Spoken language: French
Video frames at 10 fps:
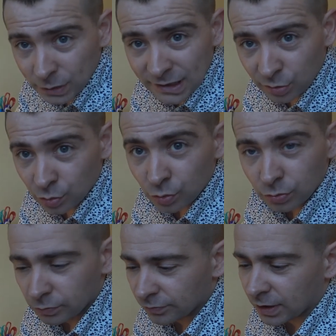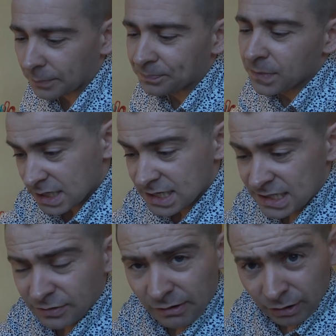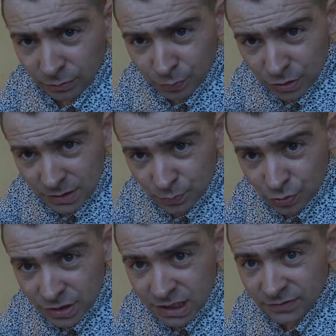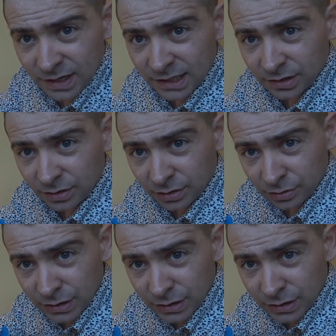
les secondes. Voilà. Ici, on va avoir une petite puce qui va être euh,